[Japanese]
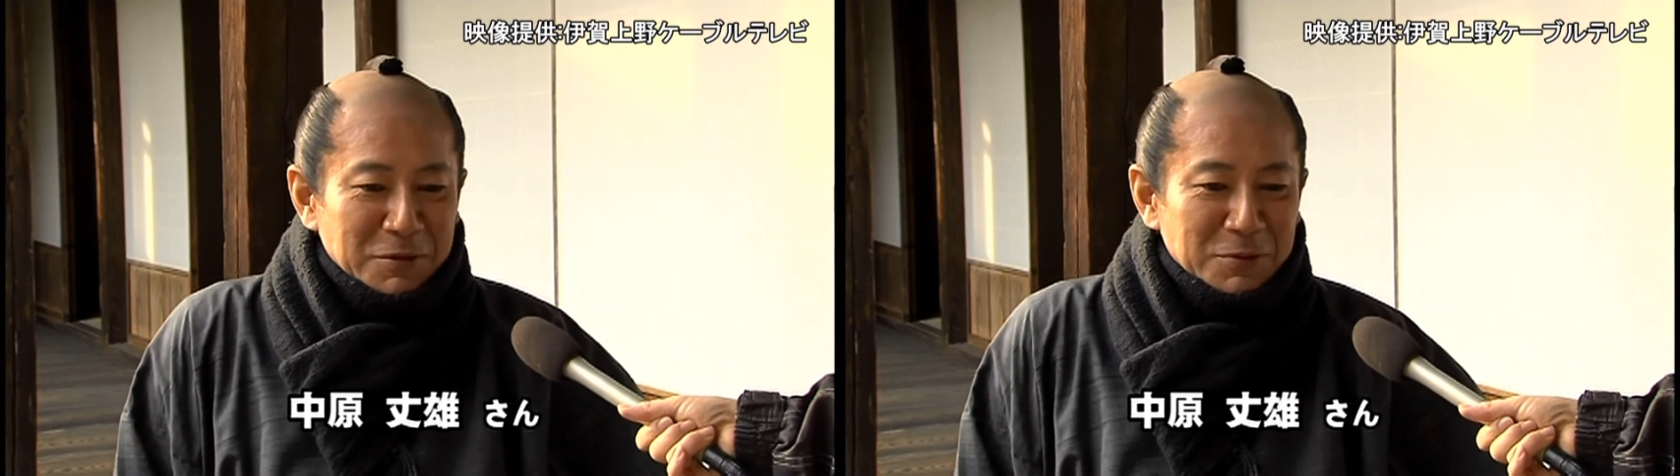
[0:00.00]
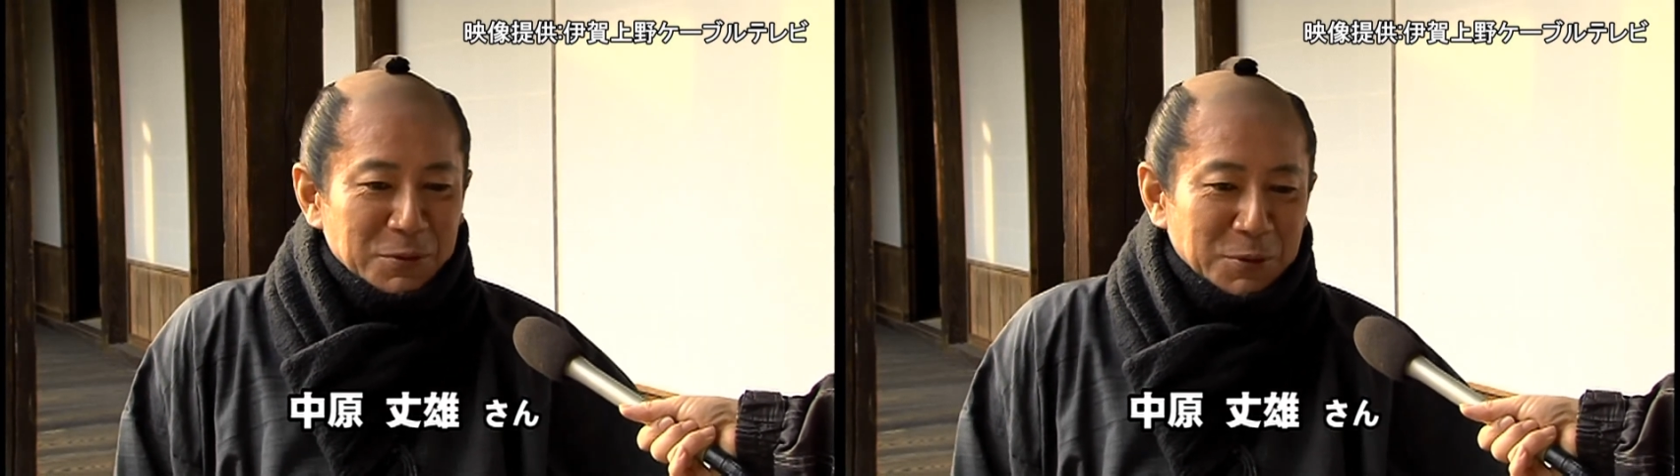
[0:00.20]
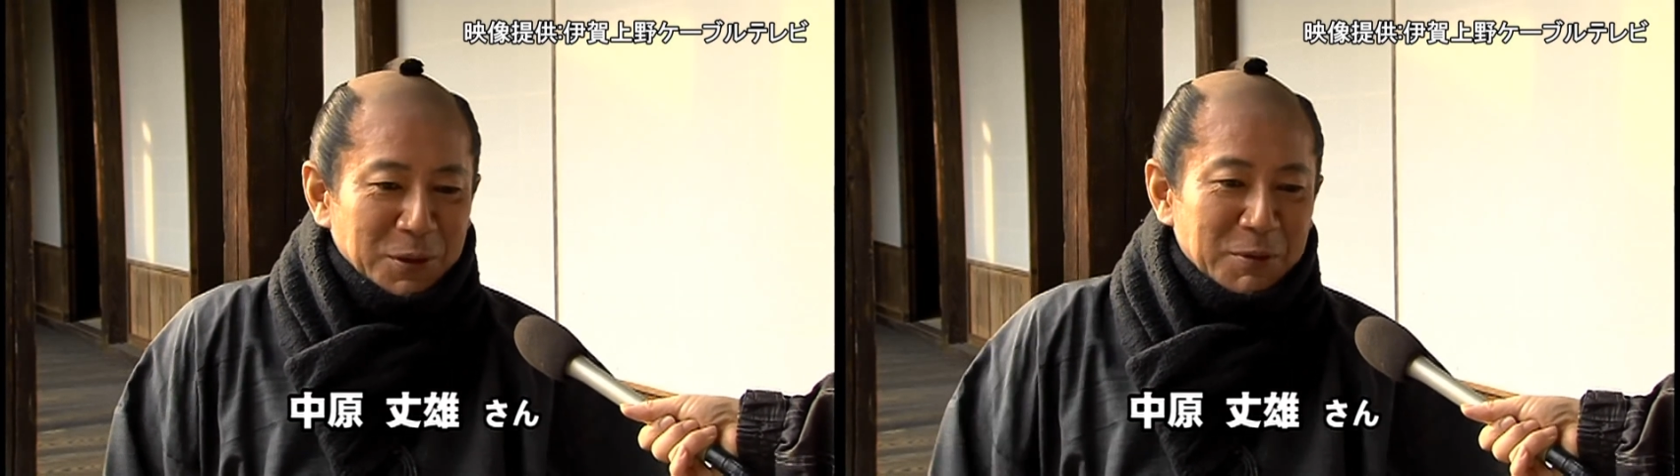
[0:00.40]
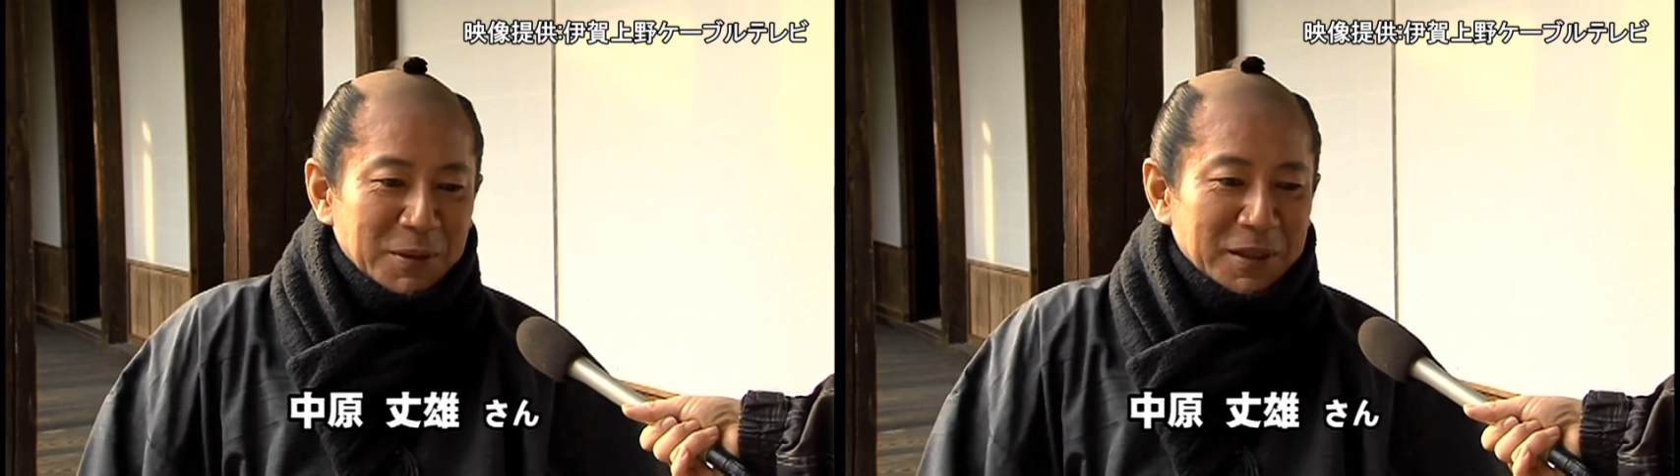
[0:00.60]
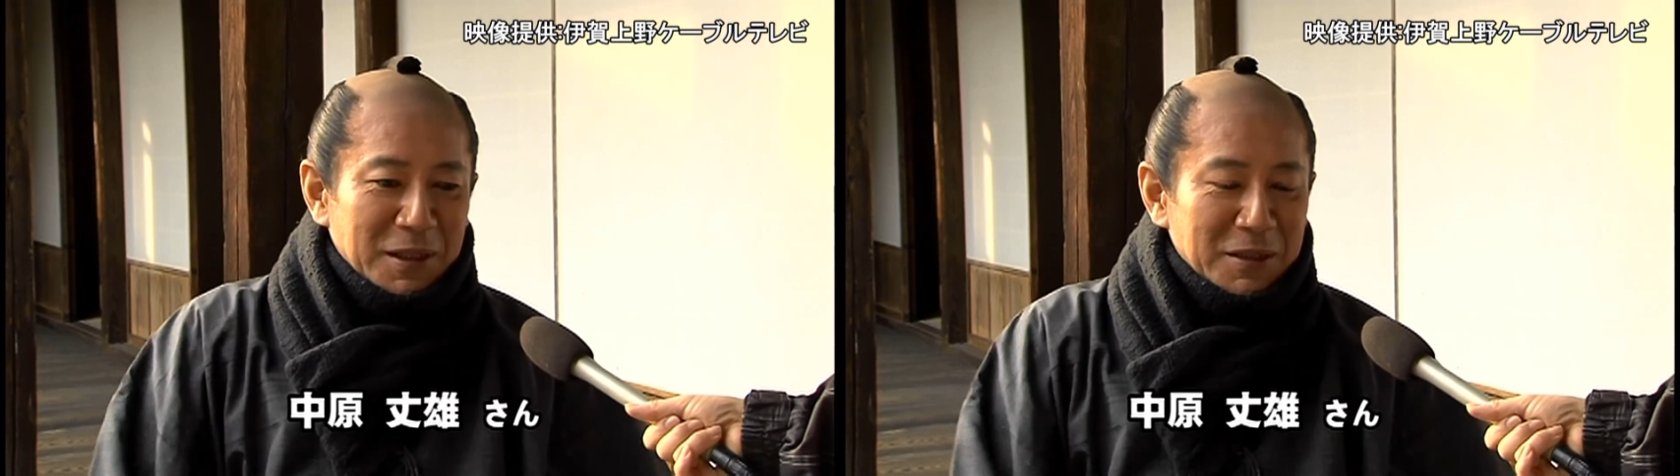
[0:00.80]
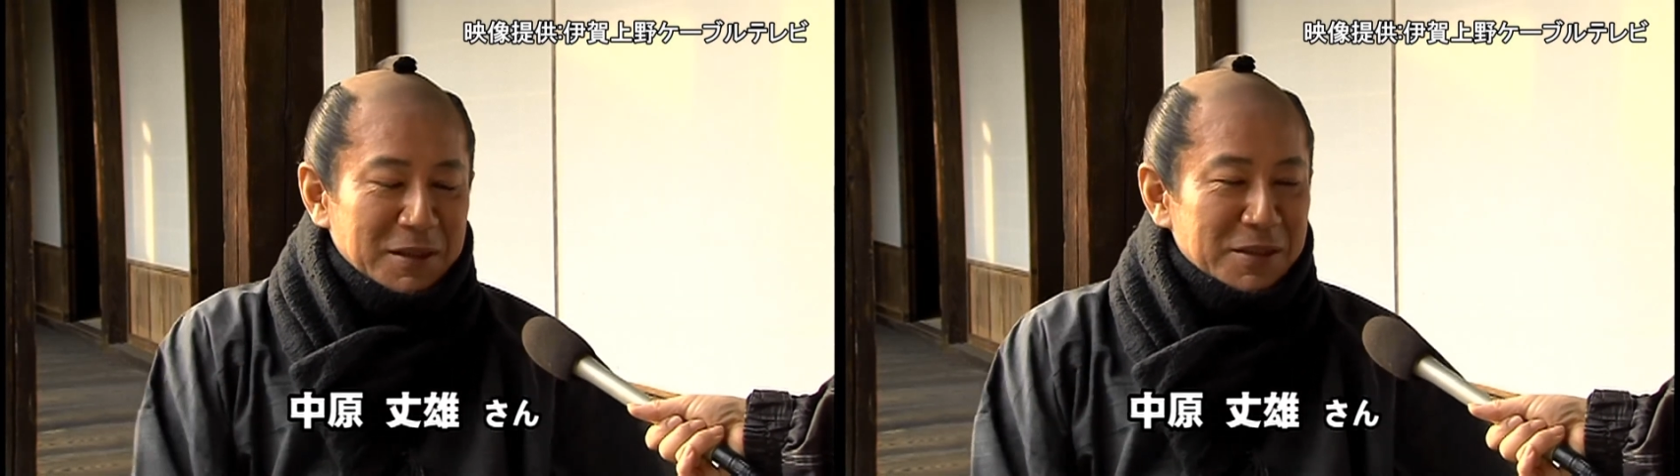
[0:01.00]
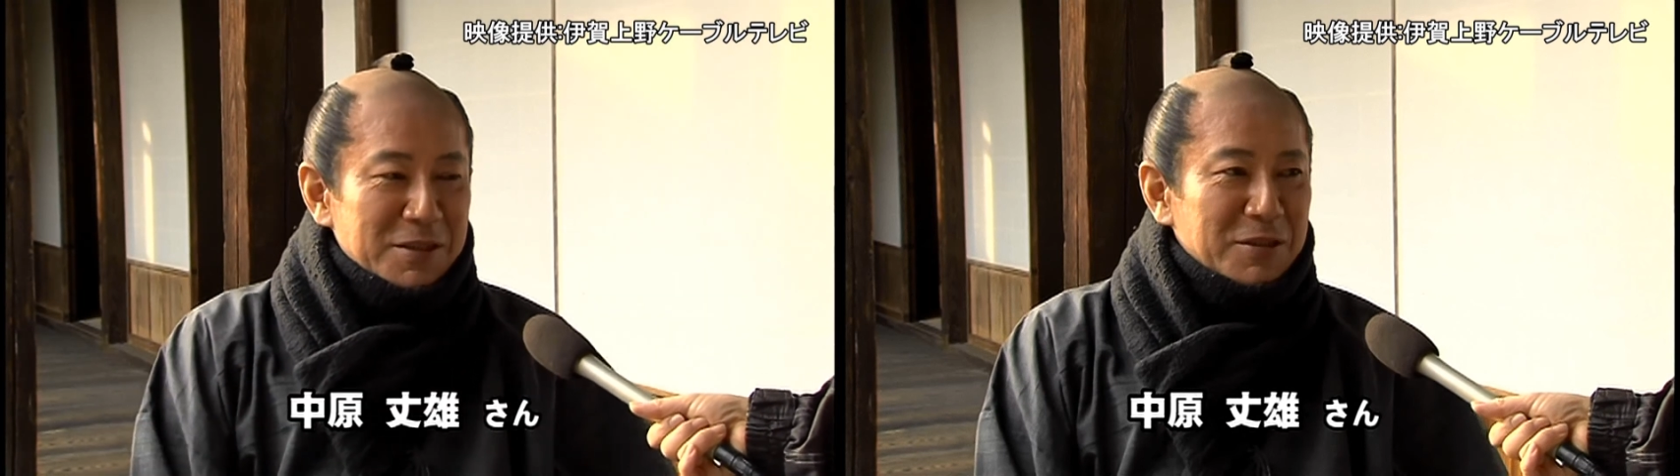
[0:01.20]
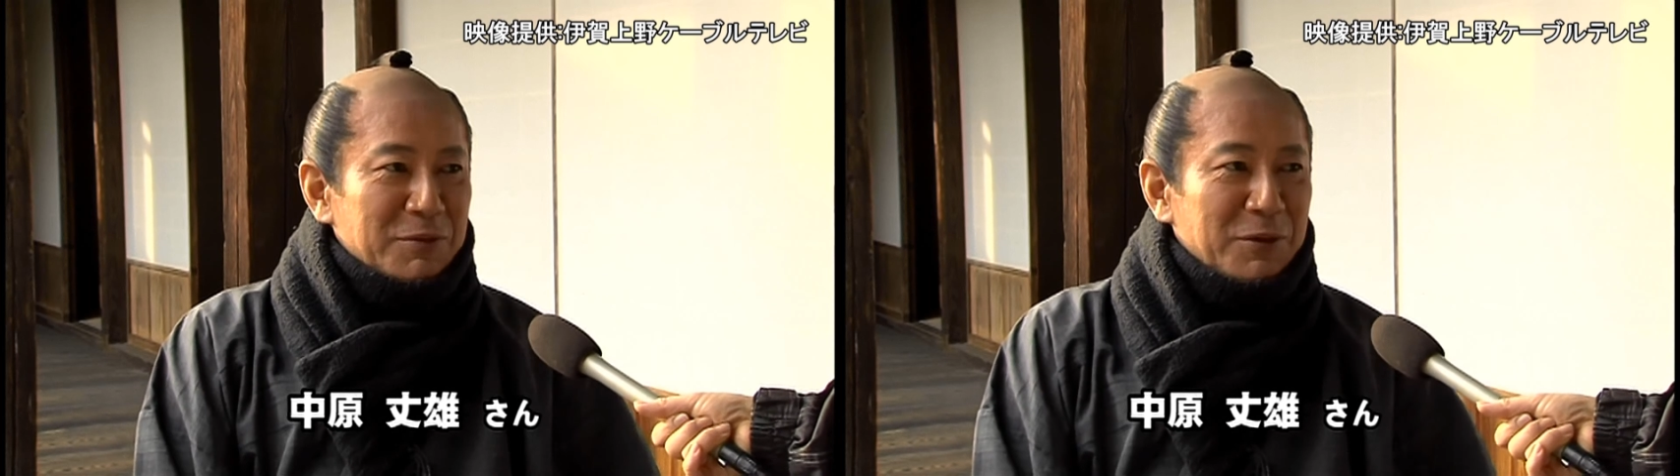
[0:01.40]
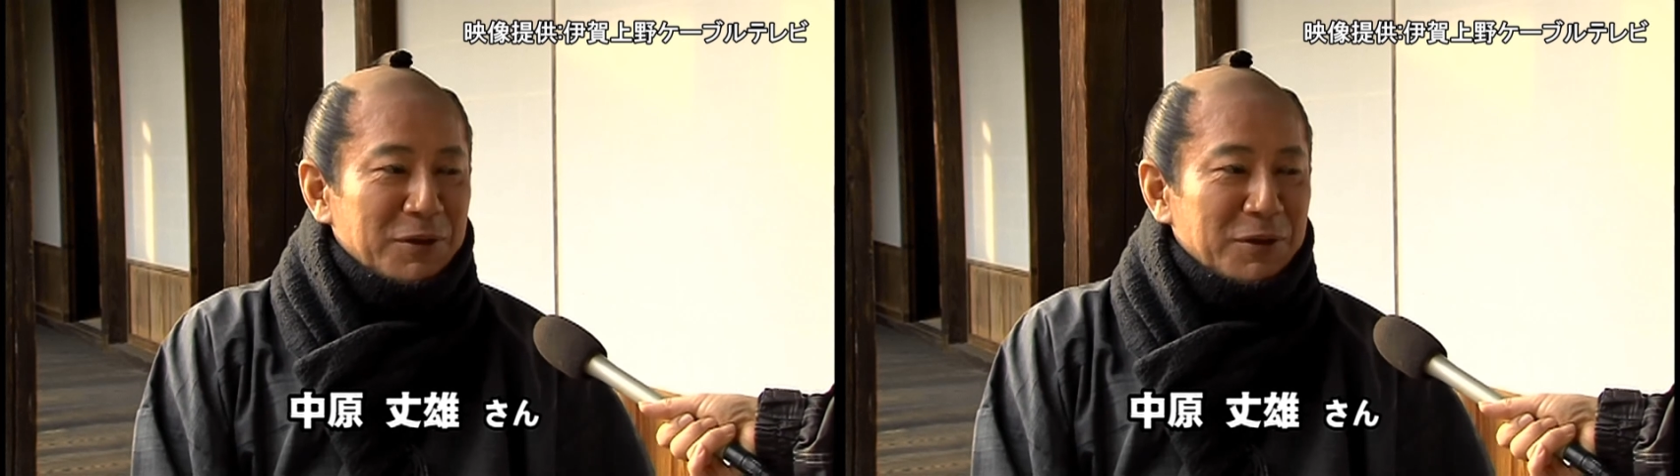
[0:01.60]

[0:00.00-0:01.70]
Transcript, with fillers: 来ることが今までなかったんですけども、